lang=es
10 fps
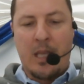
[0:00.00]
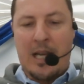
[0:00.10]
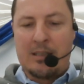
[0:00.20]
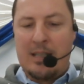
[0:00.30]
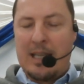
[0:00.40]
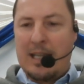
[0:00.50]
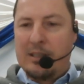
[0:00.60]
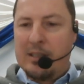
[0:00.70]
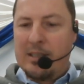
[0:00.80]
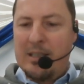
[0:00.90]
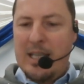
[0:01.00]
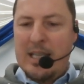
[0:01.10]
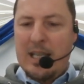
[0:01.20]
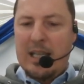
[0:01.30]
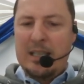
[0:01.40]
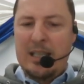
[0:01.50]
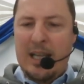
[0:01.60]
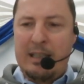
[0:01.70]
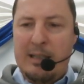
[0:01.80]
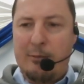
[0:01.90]
Así que siguen
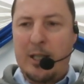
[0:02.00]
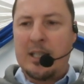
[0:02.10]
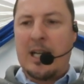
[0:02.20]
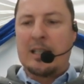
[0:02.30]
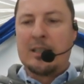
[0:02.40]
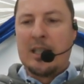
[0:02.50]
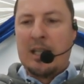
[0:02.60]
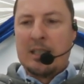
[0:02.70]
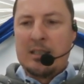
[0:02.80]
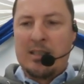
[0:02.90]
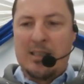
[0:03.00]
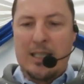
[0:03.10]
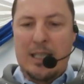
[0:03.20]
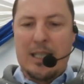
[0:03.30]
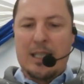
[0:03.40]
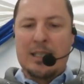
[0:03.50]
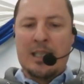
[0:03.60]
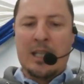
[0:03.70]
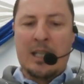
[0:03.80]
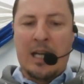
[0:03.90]
en la verdad, siguen
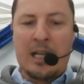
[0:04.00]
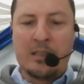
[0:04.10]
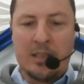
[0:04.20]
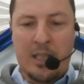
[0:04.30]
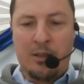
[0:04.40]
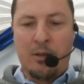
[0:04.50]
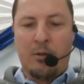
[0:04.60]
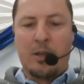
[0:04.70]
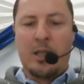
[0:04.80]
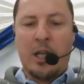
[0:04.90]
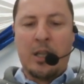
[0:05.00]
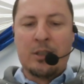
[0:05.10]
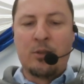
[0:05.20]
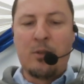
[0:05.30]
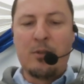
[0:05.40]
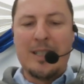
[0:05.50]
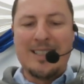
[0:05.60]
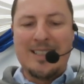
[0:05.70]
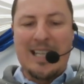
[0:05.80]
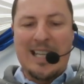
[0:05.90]
al Señor, no
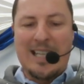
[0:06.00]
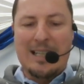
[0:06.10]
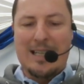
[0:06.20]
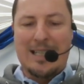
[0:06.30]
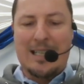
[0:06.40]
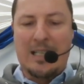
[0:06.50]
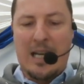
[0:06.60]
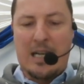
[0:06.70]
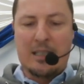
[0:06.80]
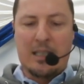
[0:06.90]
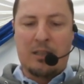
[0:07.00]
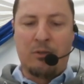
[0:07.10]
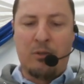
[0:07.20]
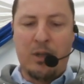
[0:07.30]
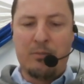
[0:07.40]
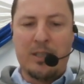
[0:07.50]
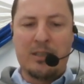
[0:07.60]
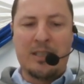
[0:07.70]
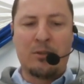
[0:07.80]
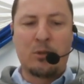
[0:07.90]
les dejen engañar con
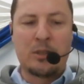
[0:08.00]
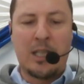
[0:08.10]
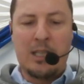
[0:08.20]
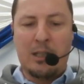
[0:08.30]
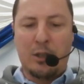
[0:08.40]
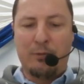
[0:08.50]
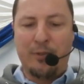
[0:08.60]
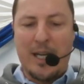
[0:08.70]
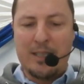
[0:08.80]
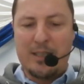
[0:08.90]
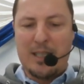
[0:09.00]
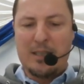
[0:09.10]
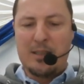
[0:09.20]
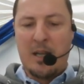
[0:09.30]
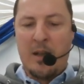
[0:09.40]
nuevas doctrinas falsas.